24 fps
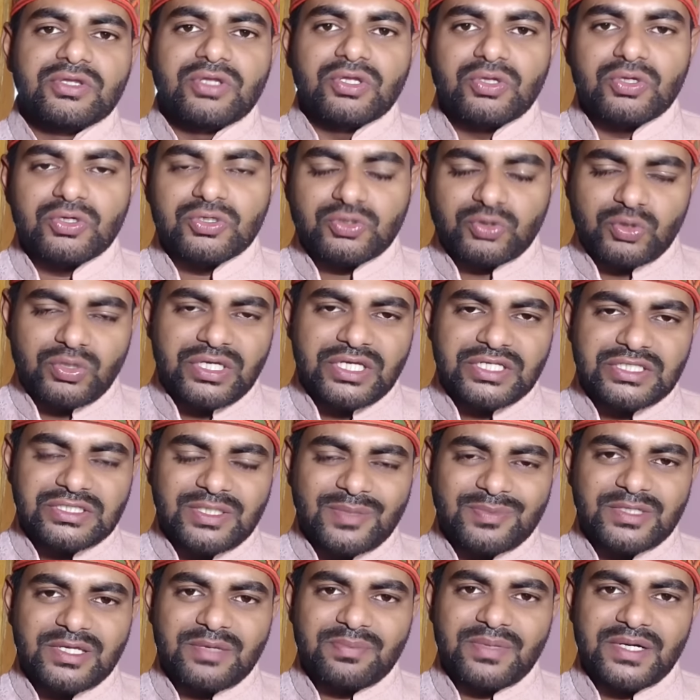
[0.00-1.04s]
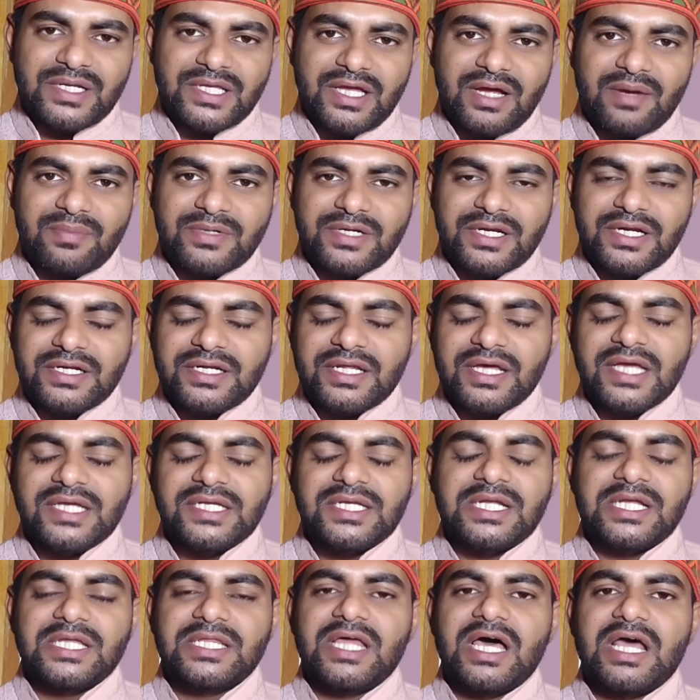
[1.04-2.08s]
तो दोस्तों ये सबसे बड़ी अपडेट है
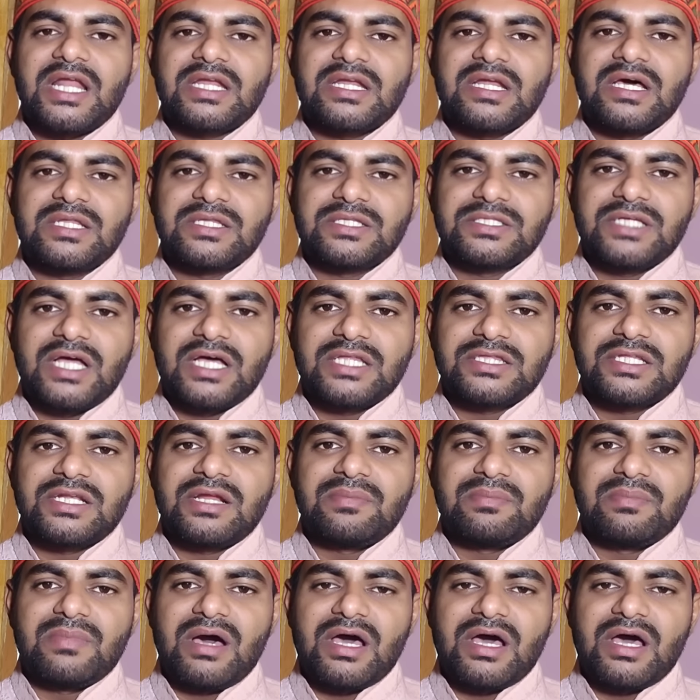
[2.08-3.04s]
कि केदारनाथ यात्रा